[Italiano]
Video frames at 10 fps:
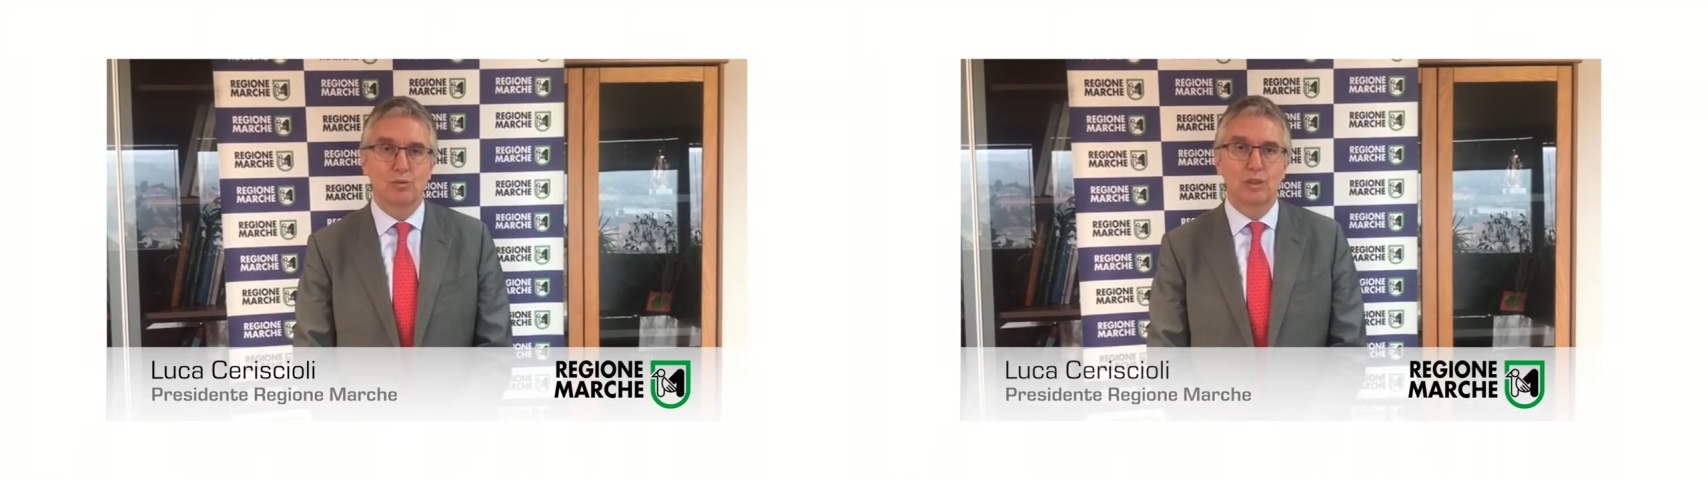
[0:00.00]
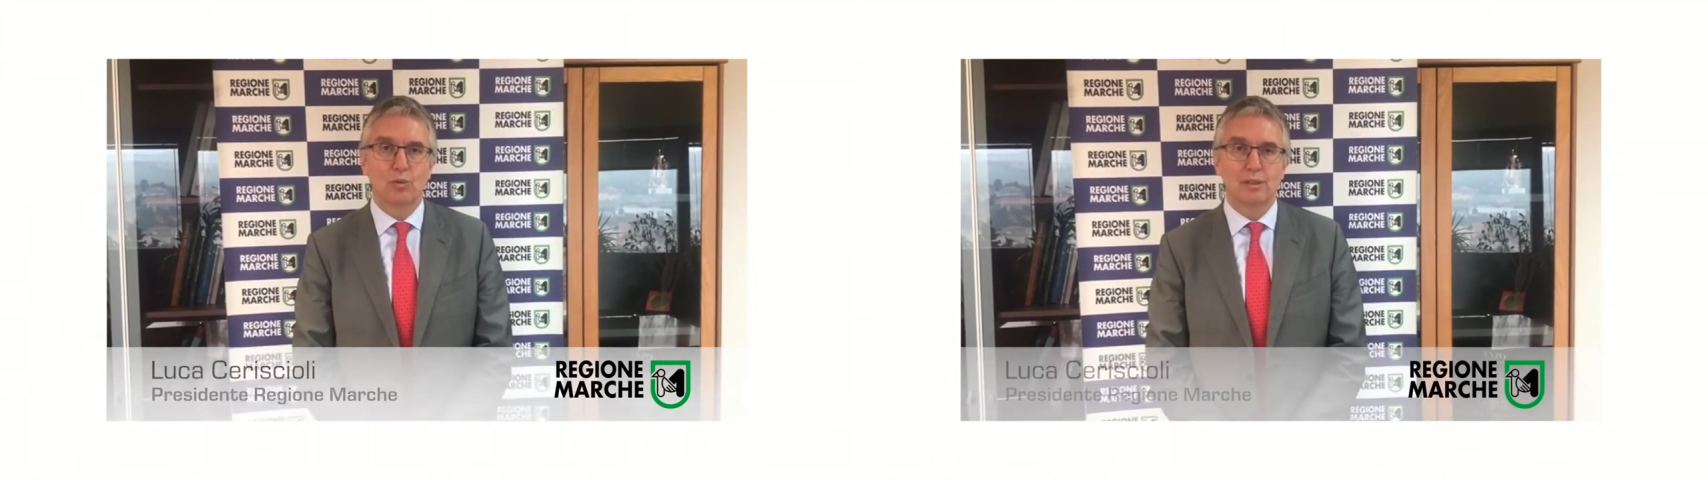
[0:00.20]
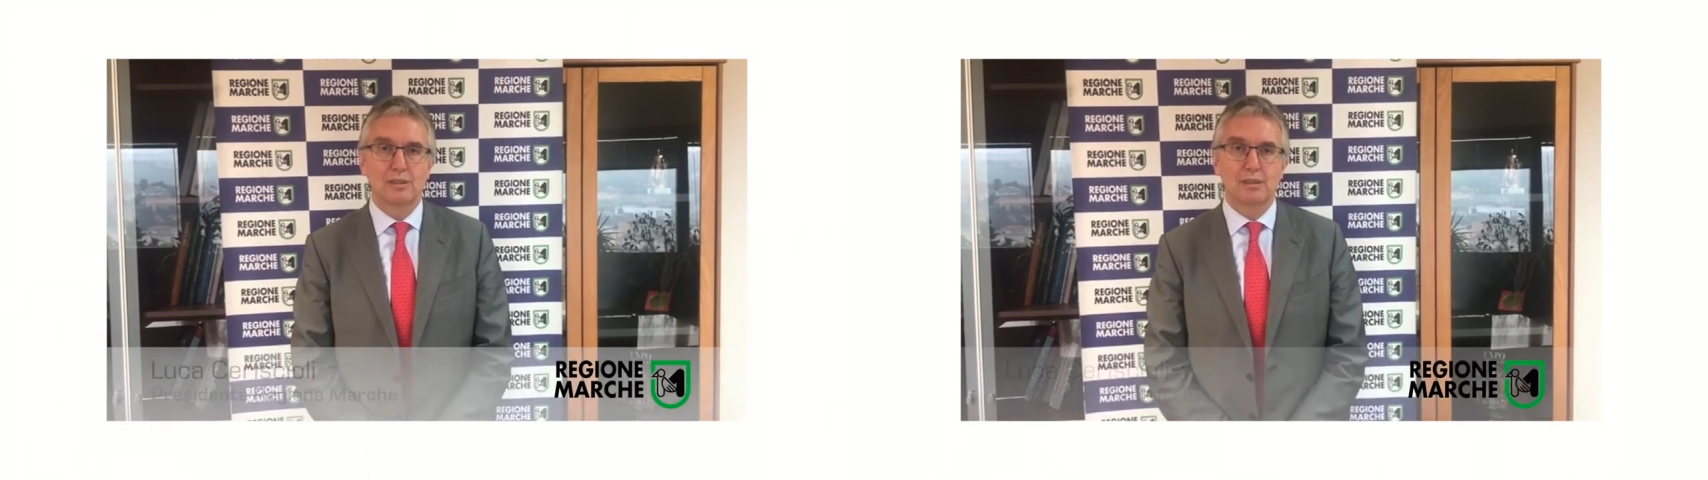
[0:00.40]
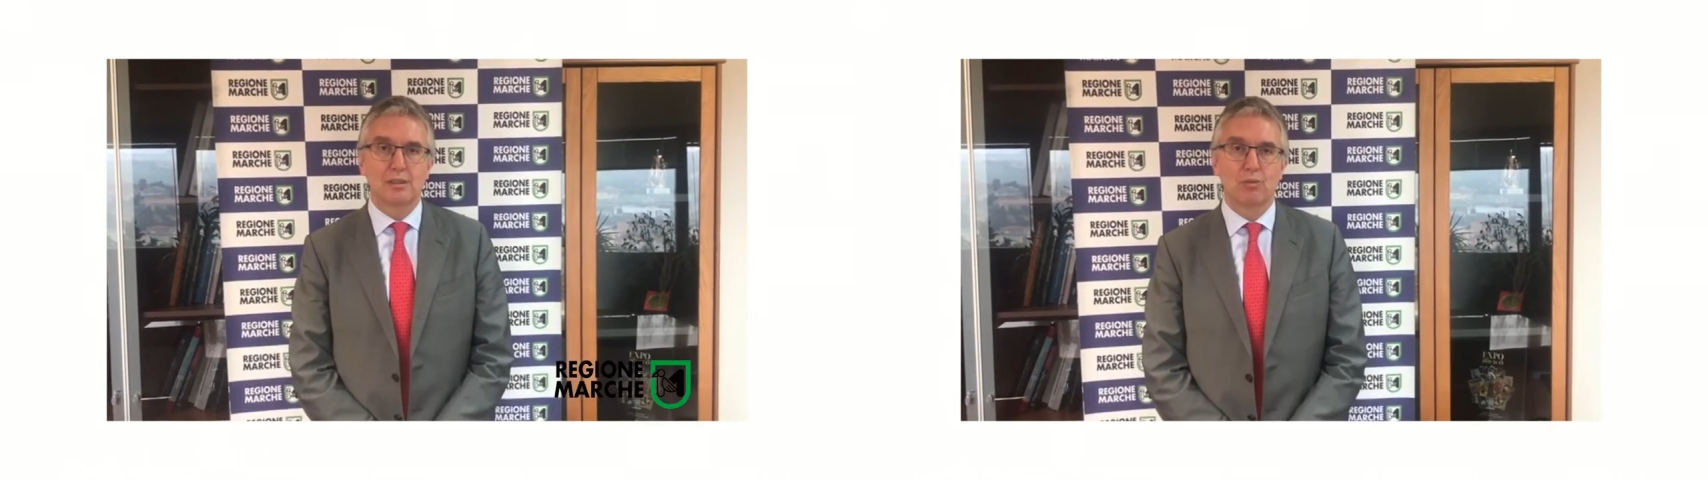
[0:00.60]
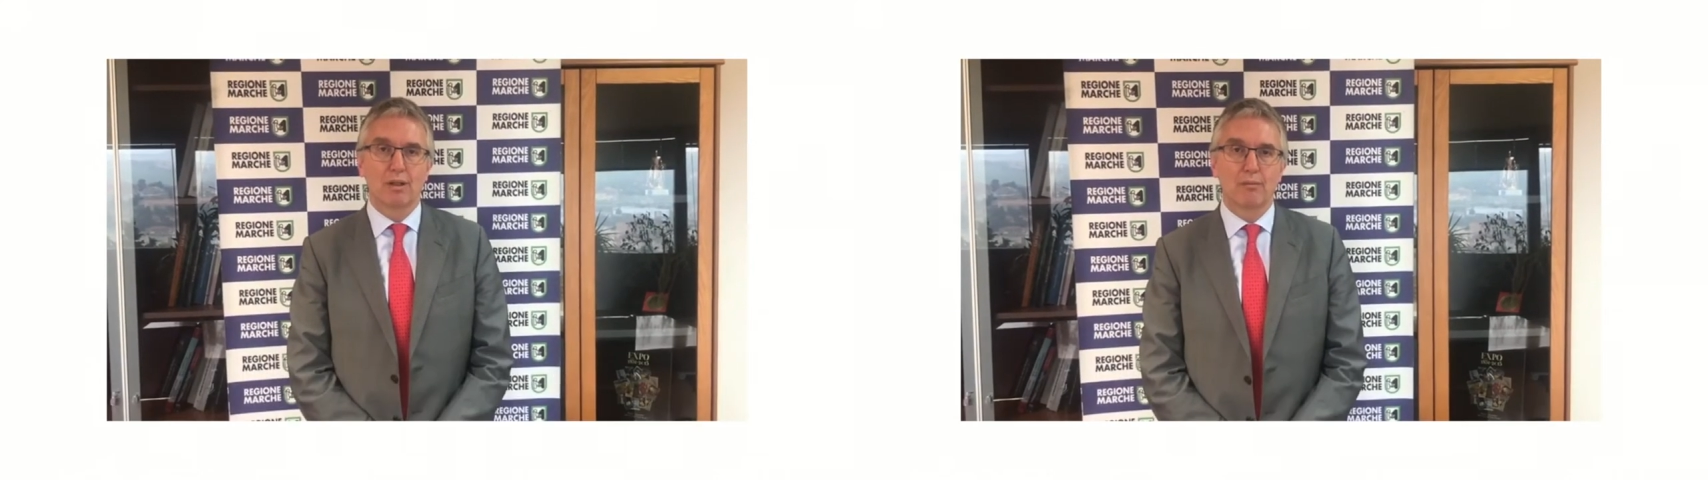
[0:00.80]
Uno di questi
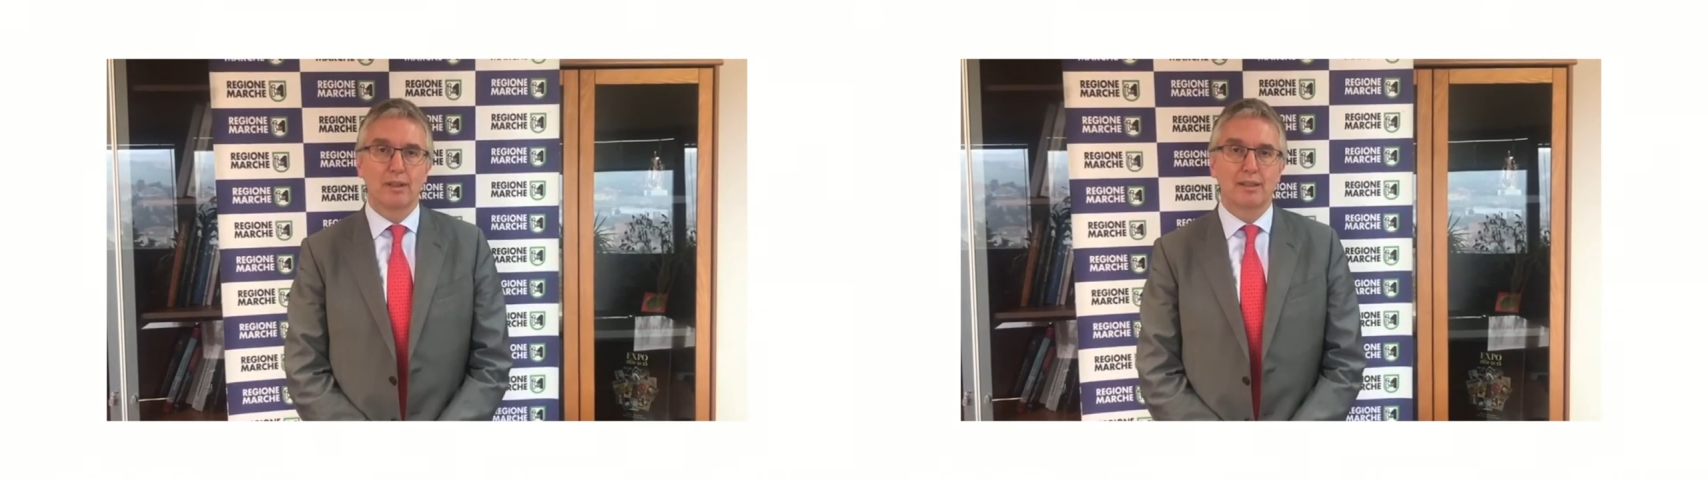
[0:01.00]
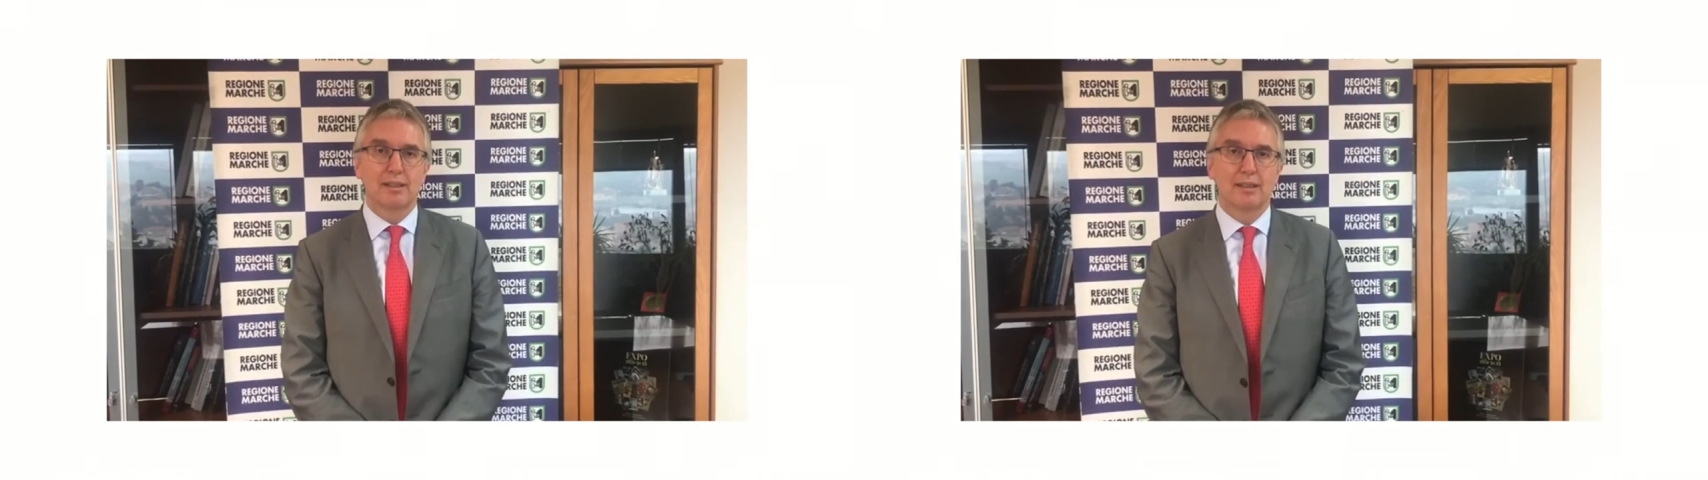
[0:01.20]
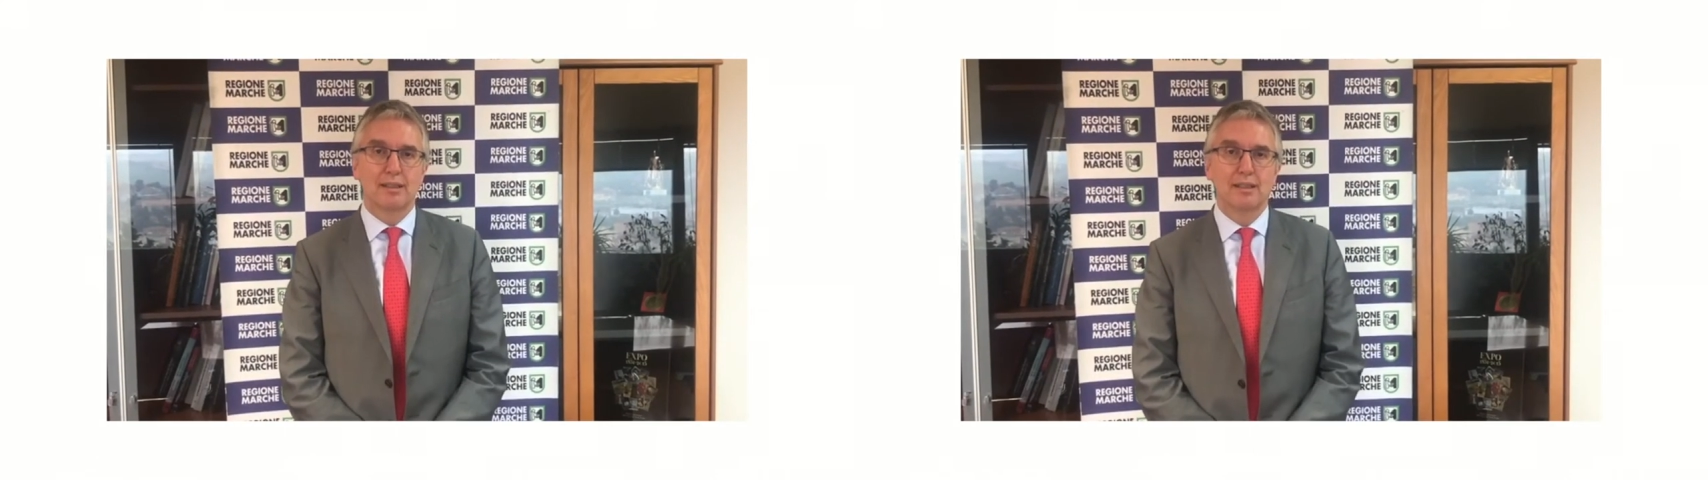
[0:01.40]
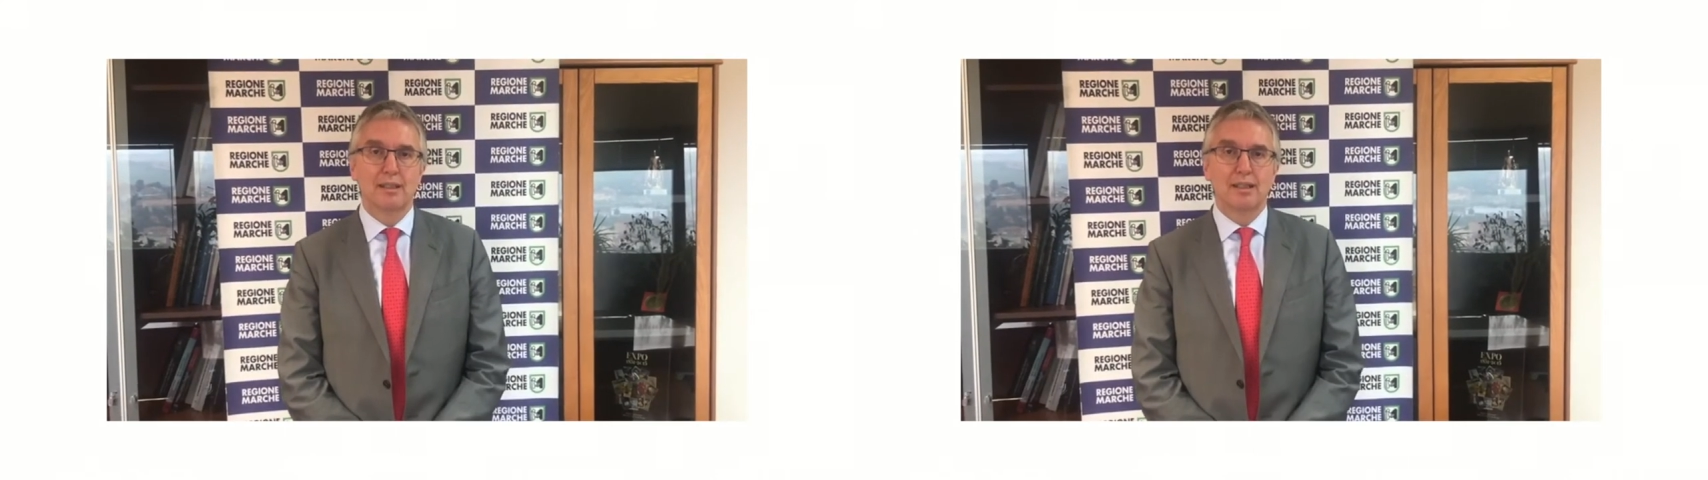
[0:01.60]
sicuramente